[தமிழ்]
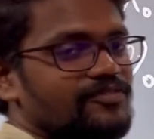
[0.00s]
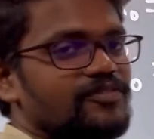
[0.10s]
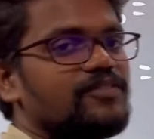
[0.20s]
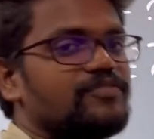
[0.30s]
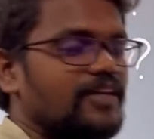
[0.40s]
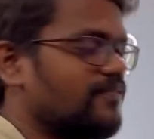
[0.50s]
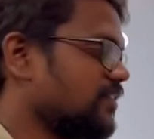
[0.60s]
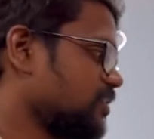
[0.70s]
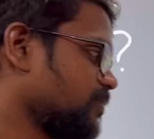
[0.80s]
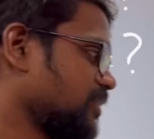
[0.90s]
ஆஃப் வேவ்
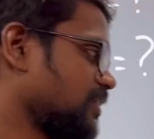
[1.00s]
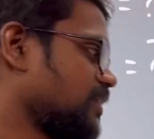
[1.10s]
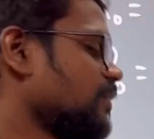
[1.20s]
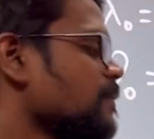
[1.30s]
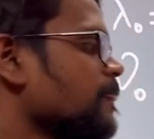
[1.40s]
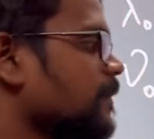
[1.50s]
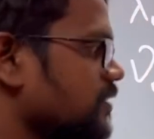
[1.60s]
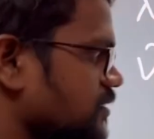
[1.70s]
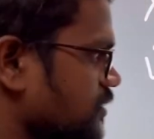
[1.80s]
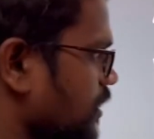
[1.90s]
லென்த் பார்த்தீங்கன்னா
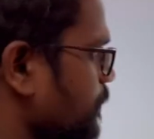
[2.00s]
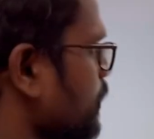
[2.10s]
இதுதான் இப்போ